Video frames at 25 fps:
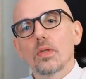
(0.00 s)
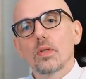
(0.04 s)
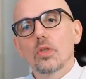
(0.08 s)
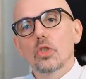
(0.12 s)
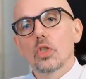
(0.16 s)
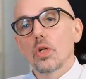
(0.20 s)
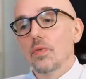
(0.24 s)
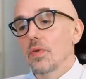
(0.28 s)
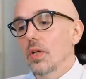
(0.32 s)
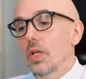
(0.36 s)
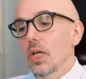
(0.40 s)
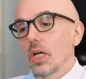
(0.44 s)

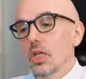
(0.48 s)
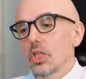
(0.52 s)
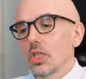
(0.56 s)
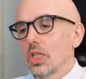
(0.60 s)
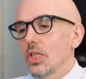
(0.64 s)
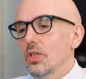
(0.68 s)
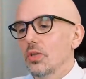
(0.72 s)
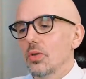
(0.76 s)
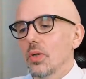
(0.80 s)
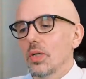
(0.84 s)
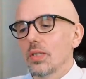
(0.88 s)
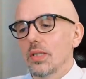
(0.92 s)
j'ai fait des
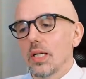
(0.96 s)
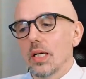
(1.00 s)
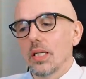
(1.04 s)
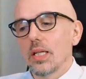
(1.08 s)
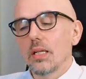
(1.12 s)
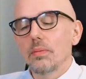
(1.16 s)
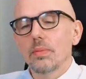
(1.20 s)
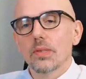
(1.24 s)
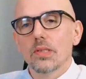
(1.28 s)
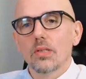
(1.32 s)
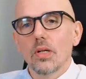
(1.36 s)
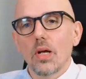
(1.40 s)
recherches sur
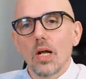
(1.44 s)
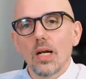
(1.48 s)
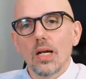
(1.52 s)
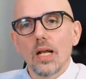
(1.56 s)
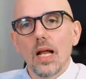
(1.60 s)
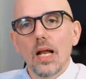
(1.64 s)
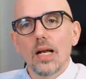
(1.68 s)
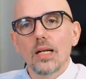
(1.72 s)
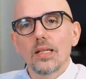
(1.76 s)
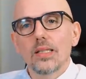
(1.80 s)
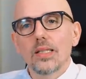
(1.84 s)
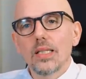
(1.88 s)
Internet parce
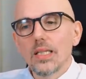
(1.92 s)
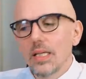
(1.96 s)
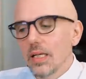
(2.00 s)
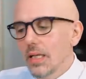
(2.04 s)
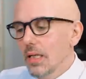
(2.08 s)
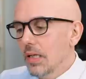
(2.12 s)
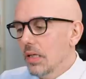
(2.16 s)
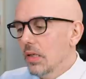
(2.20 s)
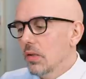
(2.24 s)
qu'elle dit